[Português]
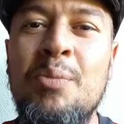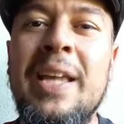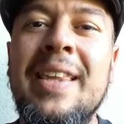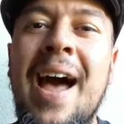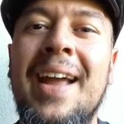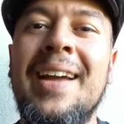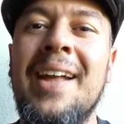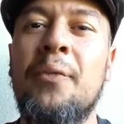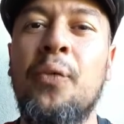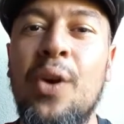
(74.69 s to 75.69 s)
me dá
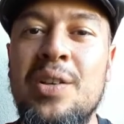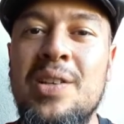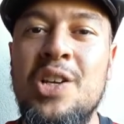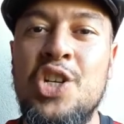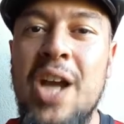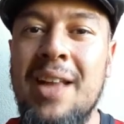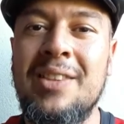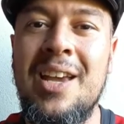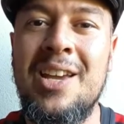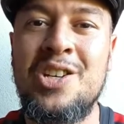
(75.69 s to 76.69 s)
aquela força e já
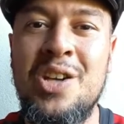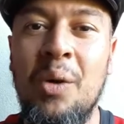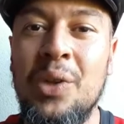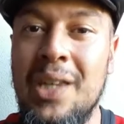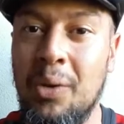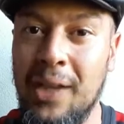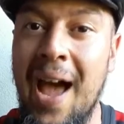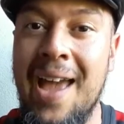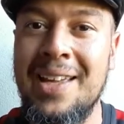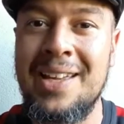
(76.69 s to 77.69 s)
deixa o teu
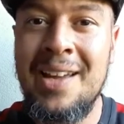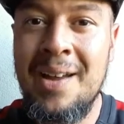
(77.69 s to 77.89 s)
like.